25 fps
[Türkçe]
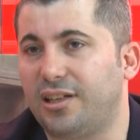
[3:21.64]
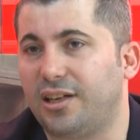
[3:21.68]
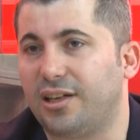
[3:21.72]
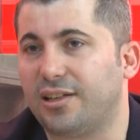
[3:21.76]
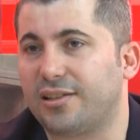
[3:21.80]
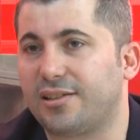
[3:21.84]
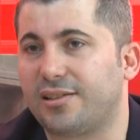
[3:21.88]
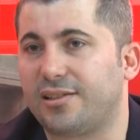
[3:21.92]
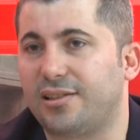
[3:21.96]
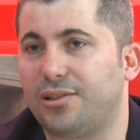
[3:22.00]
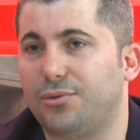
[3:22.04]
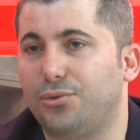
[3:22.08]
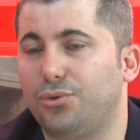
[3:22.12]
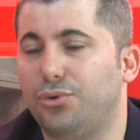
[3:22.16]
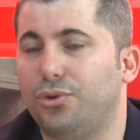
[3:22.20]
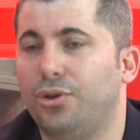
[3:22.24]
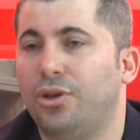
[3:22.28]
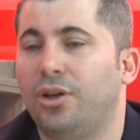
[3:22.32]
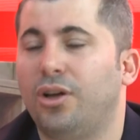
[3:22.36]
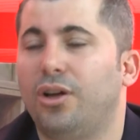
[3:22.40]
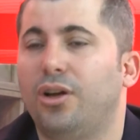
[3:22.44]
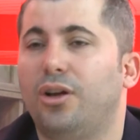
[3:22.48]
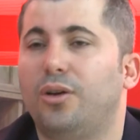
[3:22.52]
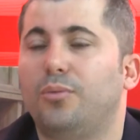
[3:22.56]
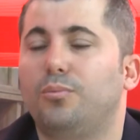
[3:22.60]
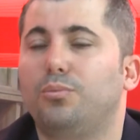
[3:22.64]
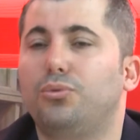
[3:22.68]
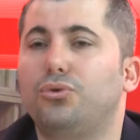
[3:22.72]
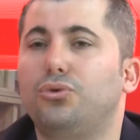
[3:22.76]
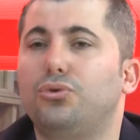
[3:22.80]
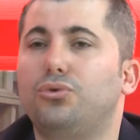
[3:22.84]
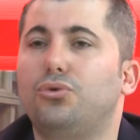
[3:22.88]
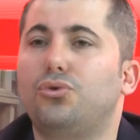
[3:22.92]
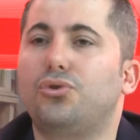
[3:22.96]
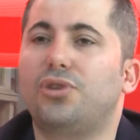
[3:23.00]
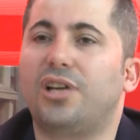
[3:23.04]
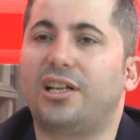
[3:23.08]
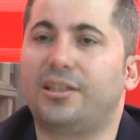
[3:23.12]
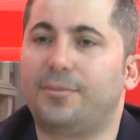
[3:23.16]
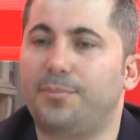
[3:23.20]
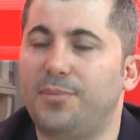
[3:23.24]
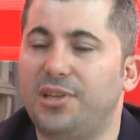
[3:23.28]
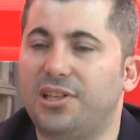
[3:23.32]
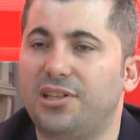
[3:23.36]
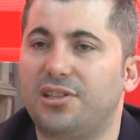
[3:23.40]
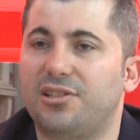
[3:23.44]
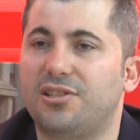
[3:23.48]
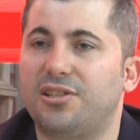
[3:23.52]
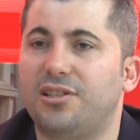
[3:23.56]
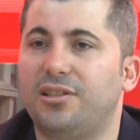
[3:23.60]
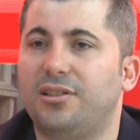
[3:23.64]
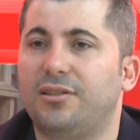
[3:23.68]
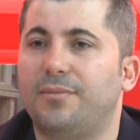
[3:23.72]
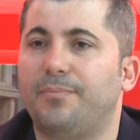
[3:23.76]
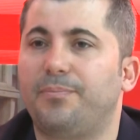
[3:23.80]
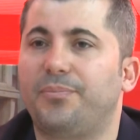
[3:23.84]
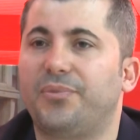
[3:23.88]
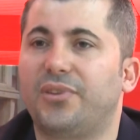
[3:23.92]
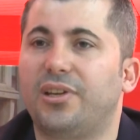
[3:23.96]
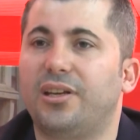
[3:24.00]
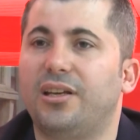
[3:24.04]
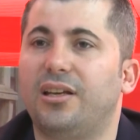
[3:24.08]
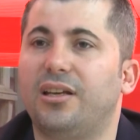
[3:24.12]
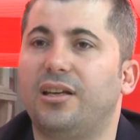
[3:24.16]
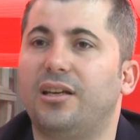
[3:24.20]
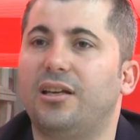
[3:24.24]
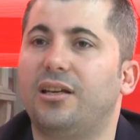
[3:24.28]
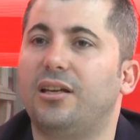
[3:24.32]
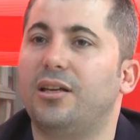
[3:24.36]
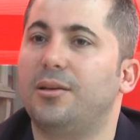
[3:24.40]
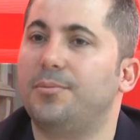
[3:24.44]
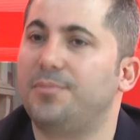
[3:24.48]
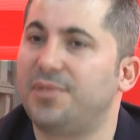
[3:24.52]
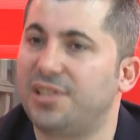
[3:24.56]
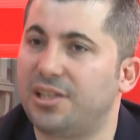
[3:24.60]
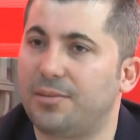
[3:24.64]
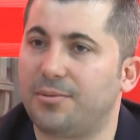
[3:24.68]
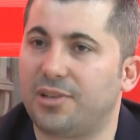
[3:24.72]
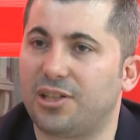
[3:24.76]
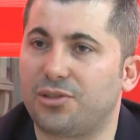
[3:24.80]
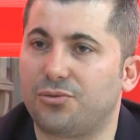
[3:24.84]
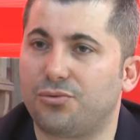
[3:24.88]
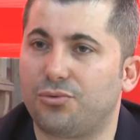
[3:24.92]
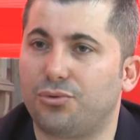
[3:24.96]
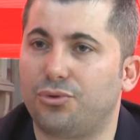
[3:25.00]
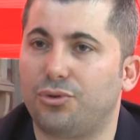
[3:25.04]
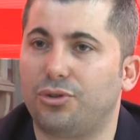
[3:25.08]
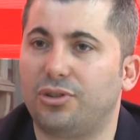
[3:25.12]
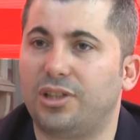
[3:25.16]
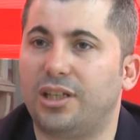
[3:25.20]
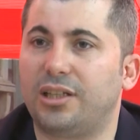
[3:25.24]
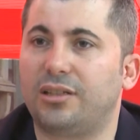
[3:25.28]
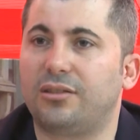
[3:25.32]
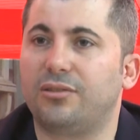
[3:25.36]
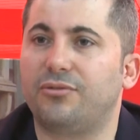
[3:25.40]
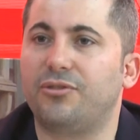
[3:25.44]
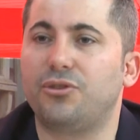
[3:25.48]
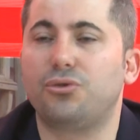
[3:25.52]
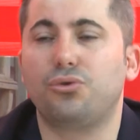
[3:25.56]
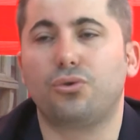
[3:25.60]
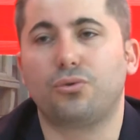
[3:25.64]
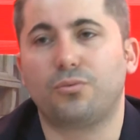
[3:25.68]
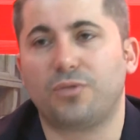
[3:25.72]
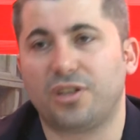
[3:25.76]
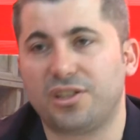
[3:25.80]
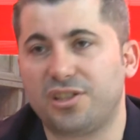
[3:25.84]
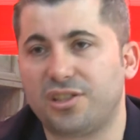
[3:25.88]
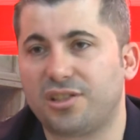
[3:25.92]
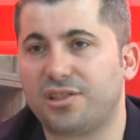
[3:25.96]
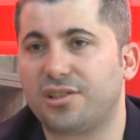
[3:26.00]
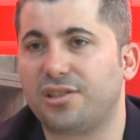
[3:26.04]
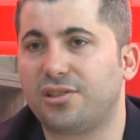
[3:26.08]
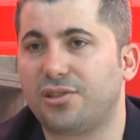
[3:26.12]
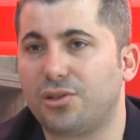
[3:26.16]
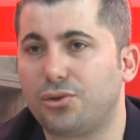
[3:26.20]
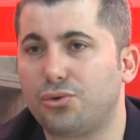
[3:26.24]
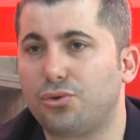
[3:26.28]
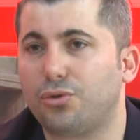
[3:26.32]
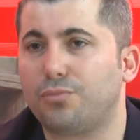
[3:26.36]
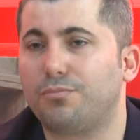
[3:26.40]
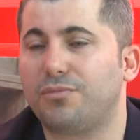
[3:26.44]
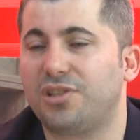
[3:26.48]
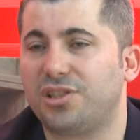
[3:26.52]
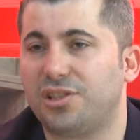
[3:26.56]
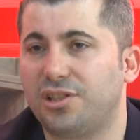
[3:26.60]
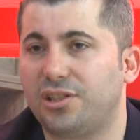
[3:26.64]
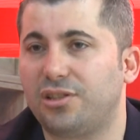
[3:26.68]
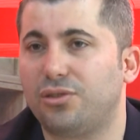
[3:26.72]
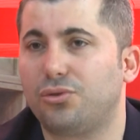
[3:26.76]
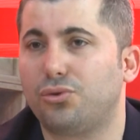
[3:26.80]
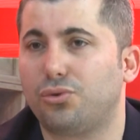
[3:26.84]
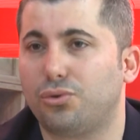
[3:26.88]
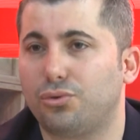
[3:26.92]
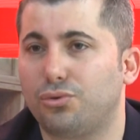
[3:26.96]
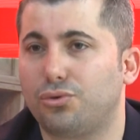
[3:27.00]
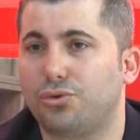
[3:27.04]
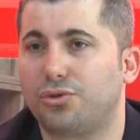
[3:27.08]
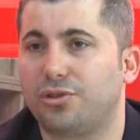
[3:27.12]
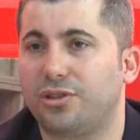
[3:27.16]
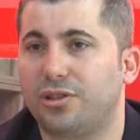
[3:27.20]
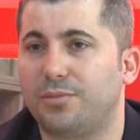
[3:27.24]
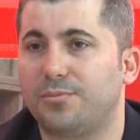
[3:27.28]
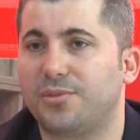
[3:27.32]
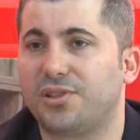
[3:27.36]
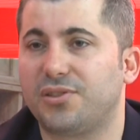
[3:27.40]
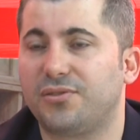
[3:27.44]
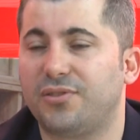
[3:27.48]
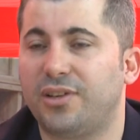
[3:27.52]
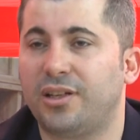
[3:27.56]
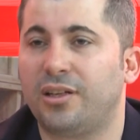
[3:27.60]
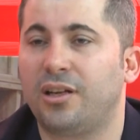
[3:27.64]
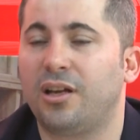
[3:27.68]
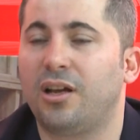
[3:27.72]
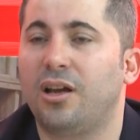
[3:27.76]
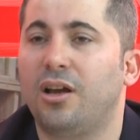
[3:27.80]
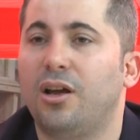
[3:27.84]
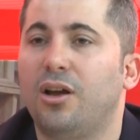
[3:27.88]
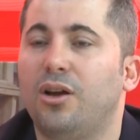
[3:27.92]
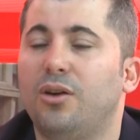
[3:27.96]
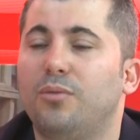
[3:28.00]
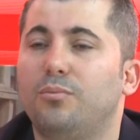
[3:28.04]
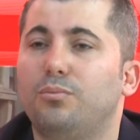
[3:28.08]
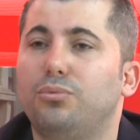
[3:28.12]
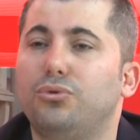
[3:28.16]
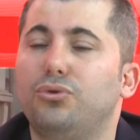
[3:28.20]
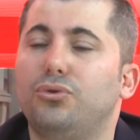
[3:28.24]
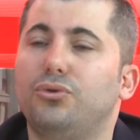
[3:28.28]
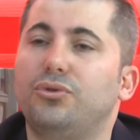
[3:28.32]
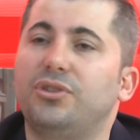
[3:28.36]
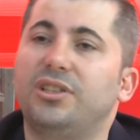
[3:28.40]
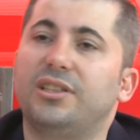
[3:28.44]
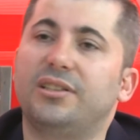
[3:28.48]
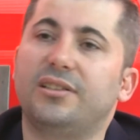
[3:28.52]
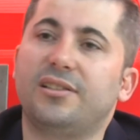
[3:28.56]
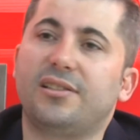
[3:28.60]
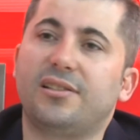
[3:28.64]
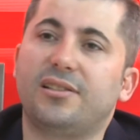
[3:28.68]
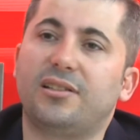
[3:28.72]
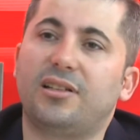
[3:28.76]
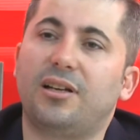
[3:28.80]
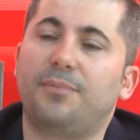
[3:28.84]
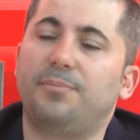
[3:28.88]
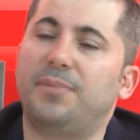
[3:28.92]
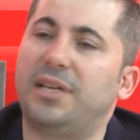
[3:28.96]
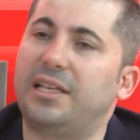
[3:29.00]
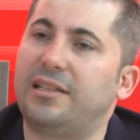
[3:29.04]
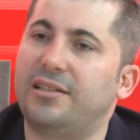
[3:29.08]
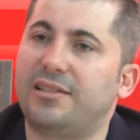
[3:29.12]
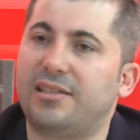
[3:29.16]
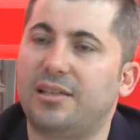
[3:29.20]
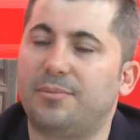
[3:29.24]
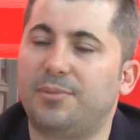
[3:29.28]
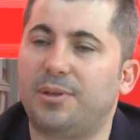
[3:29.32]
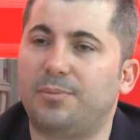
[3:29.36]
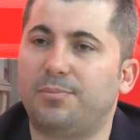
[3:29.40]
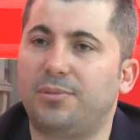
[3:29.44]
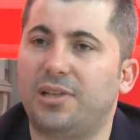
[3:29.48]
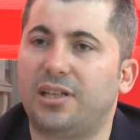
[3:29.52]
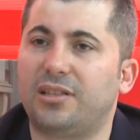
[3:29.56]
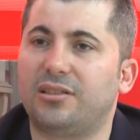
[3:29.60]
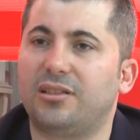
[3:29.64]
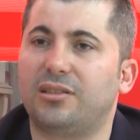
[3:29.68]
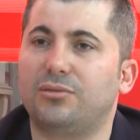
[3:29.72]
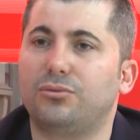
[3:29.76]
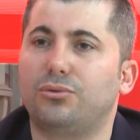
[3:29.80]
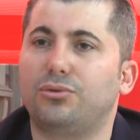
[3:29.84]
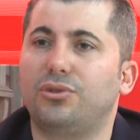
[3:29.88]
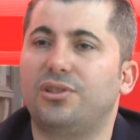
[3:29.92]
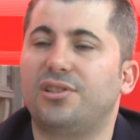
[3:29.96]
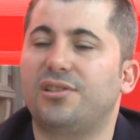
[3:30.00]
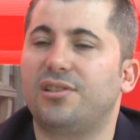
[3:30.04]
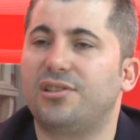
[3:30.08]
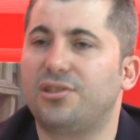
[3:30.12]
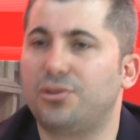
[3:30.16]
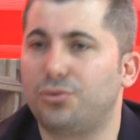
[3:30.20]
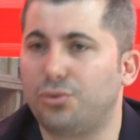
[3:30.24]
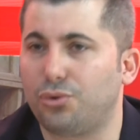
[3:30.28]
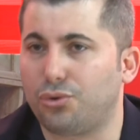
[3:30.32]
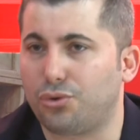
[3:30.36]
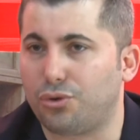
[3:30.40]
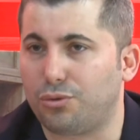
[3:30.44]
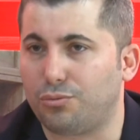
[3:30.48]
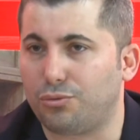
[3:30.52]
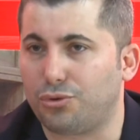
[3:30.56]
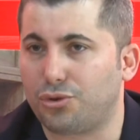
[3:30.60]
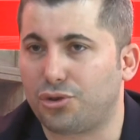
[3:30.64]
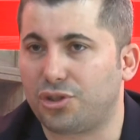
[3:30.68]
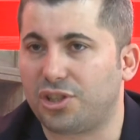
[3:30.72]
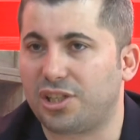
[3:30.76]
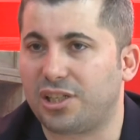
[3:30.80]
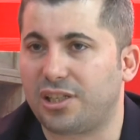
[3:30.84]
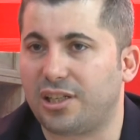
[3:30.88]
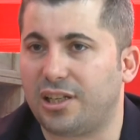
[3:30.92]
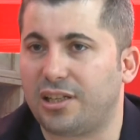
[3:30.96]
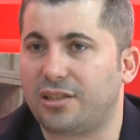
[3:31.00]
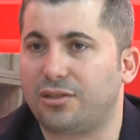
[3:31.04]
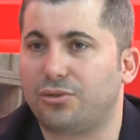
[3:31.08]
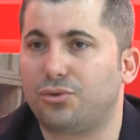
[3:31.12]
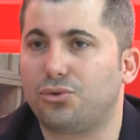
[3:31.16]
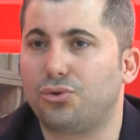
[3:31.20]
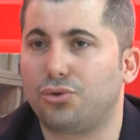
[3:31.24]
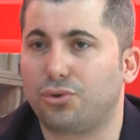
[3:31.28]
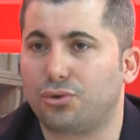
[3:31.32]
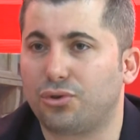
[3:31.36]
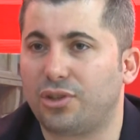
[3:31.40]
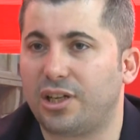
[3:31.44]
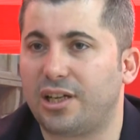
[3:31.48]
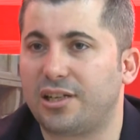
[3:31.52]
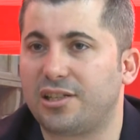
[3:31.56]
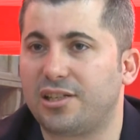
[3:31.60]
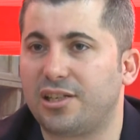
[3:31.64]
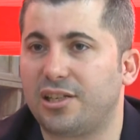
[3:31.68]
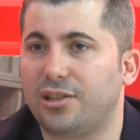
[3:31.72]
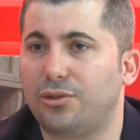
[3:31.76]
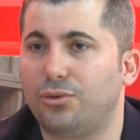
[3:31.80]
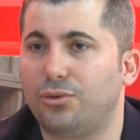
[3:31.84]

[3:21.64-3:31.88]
rahatsız ediyor. Bunu düzeltmek için e, bize başvuruyorlar ve çok açıkçası çok başarılı sonuçlarımız var. Bunun yanı sıra belli sebeplerden dolayı saçı dökülmüş kişiler çok tercih